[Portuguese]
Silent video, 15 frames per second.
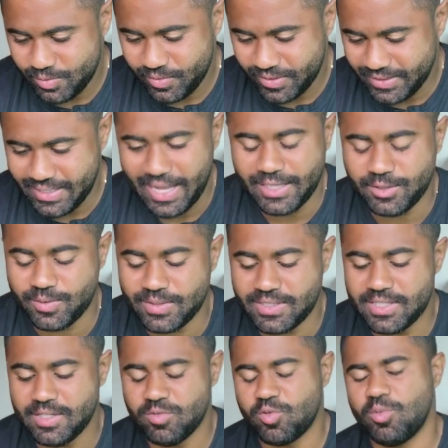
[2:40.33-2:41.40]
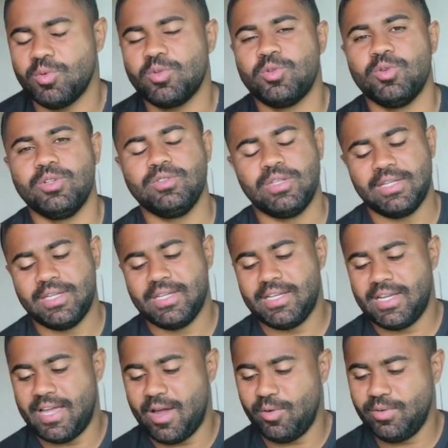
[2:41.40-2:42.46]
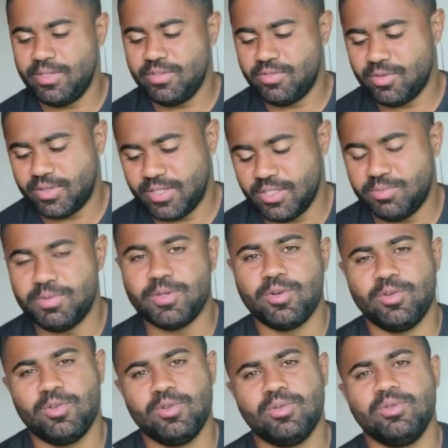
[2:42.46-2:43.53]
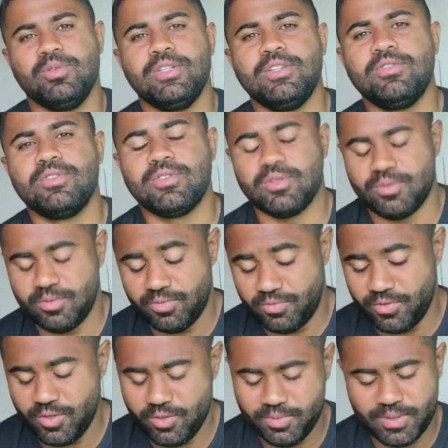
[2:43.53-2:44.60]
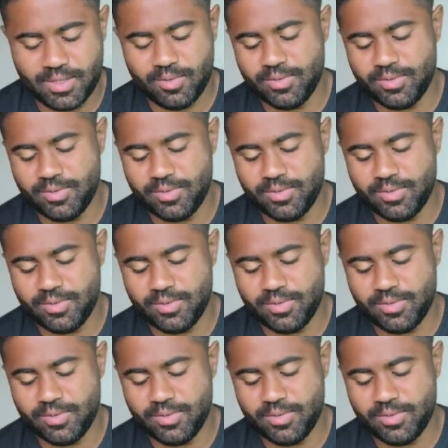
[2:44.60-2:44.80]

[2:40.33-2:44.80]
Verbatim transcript: Fantástico. Esse livro como um todo é o livro que inspirou o livro, o filme, né?